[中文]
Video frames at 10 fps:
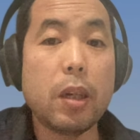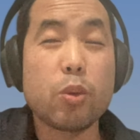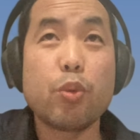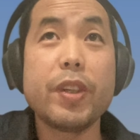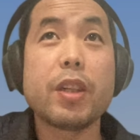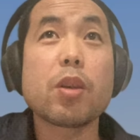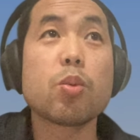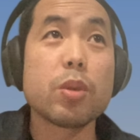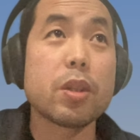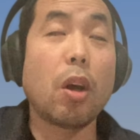啊，除非你这
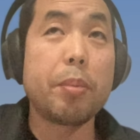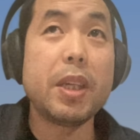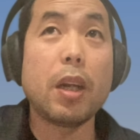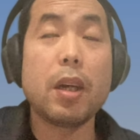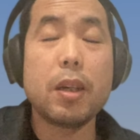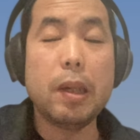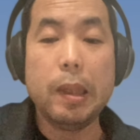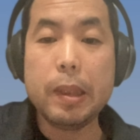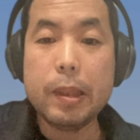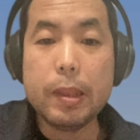个公司倒闭了
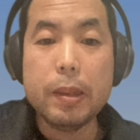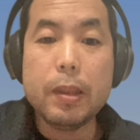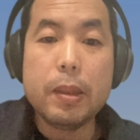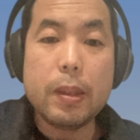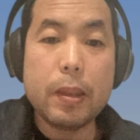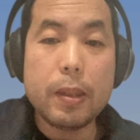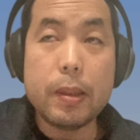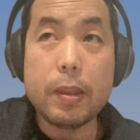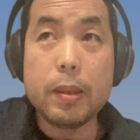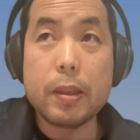啊。
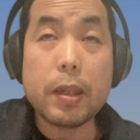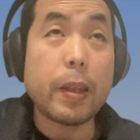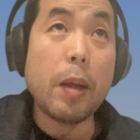嗯，